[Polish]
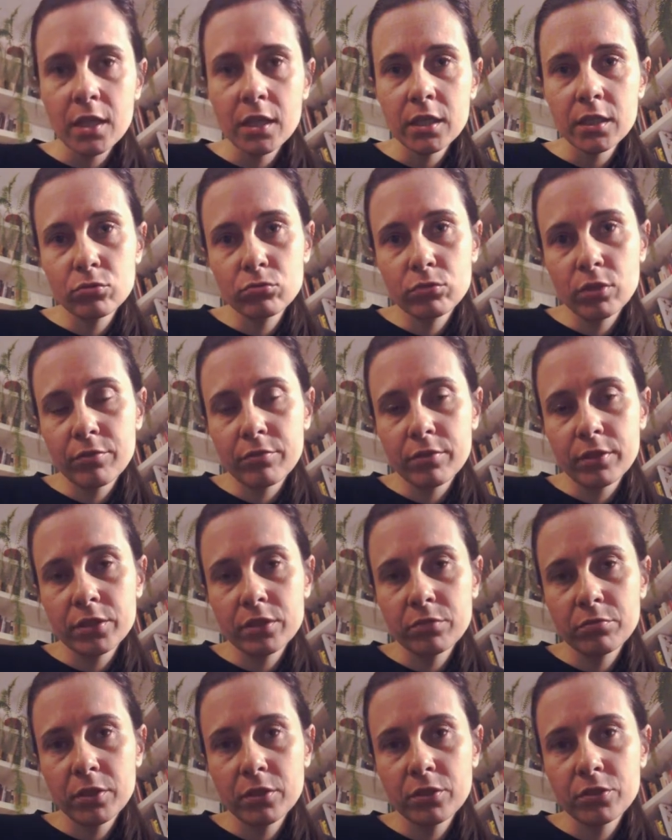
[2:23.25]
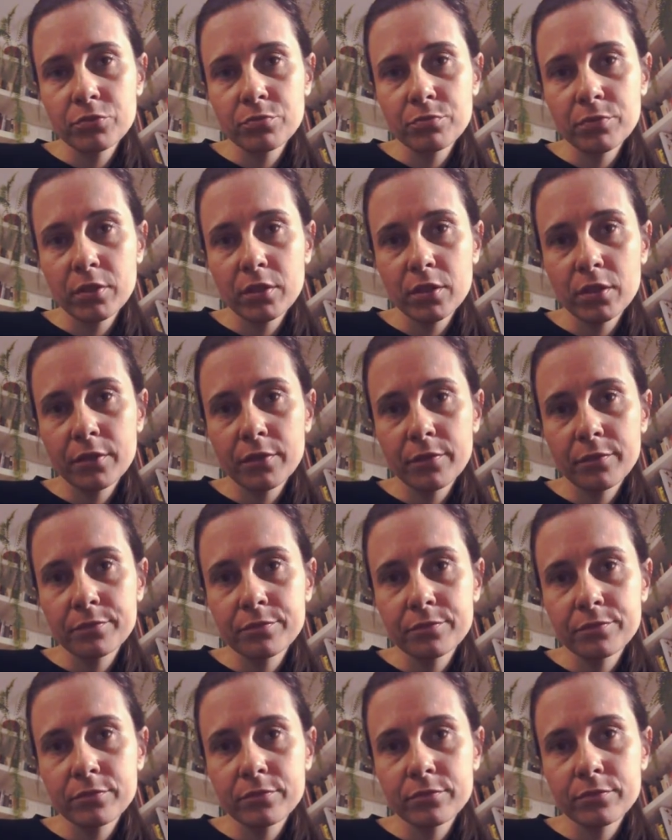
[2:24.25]
I tutaj właśnie mieliśmy
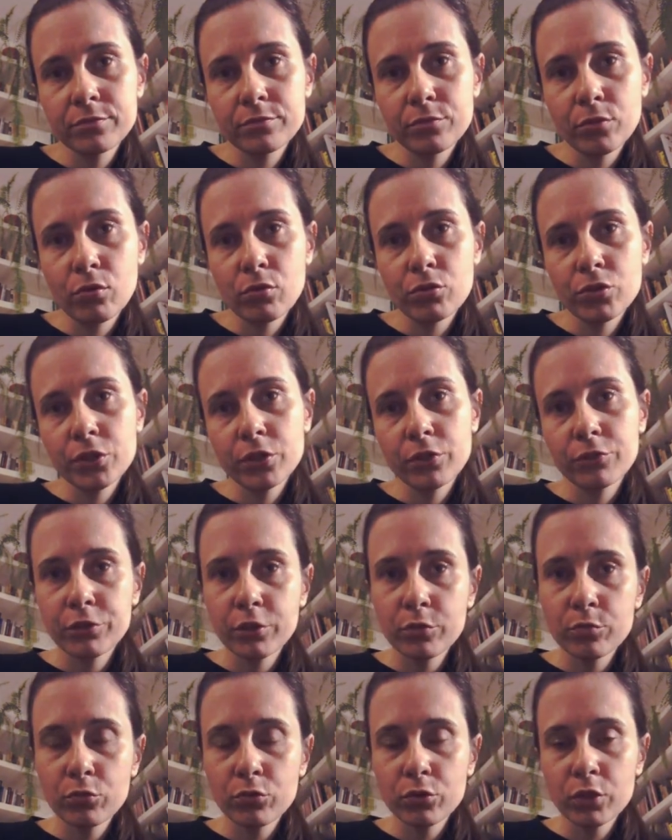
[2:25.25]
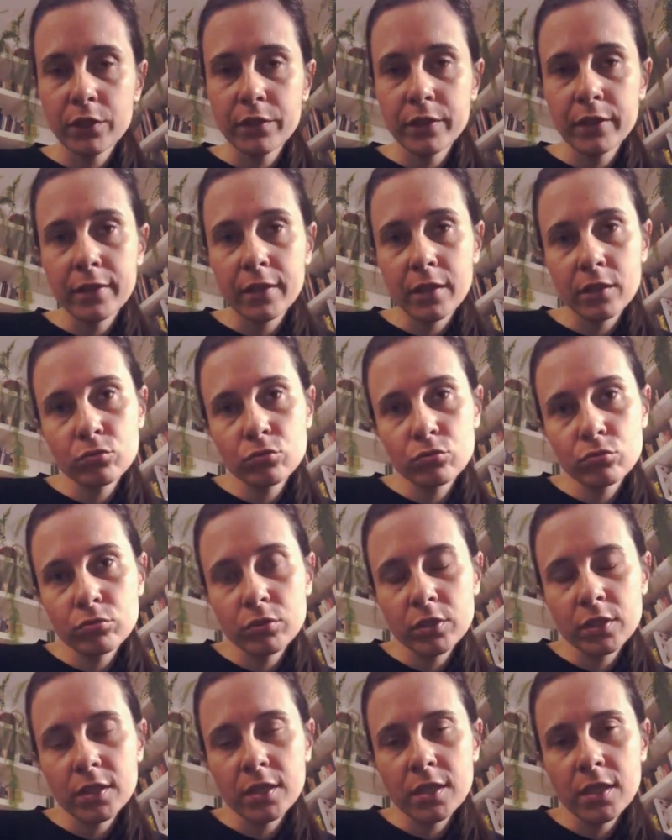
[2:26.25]
mm, połączenie filmu i
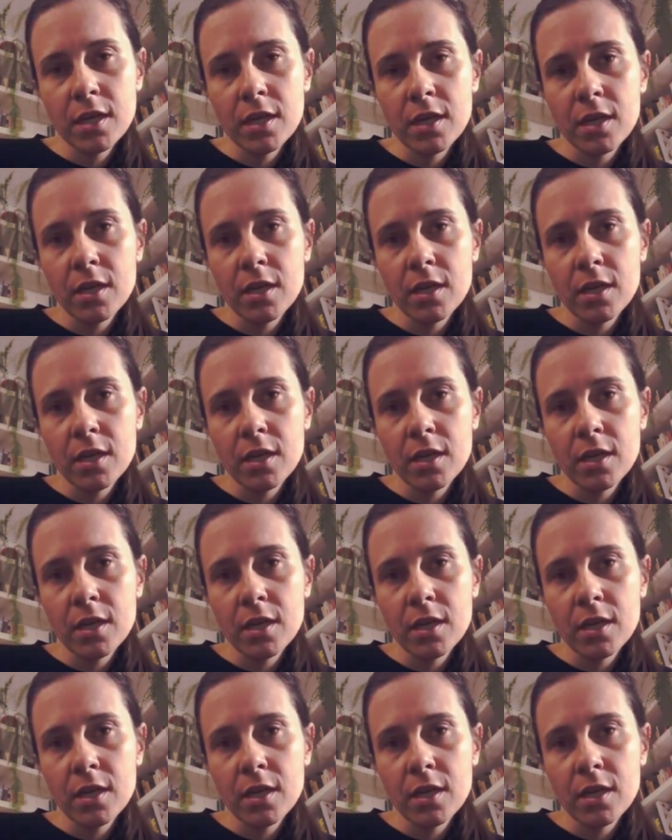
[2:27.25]
literatury.